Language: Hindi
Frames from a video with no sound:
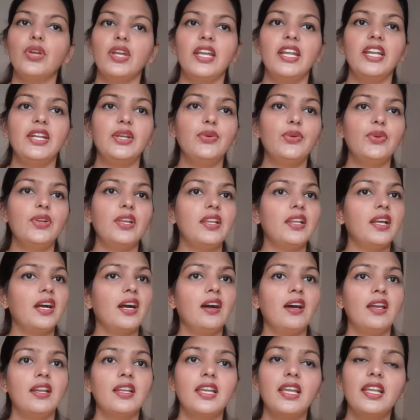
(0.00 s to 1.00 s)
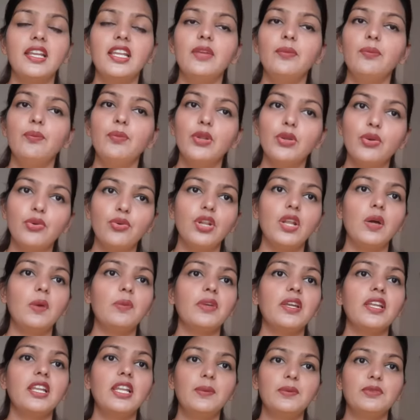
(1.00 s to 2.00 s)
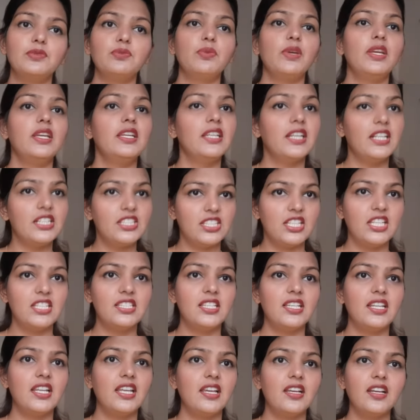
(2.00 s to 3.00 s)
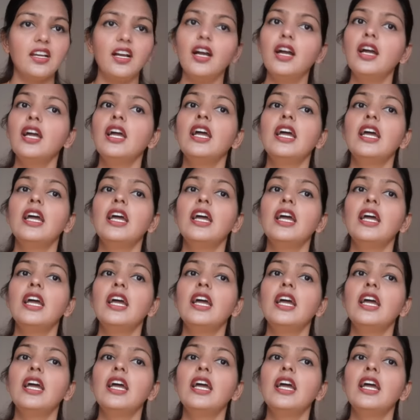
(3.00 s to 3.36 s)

एट टू टेन आवर के लिए बिल्कुल आपके लिप्स पे ही अच्छे से रहेगा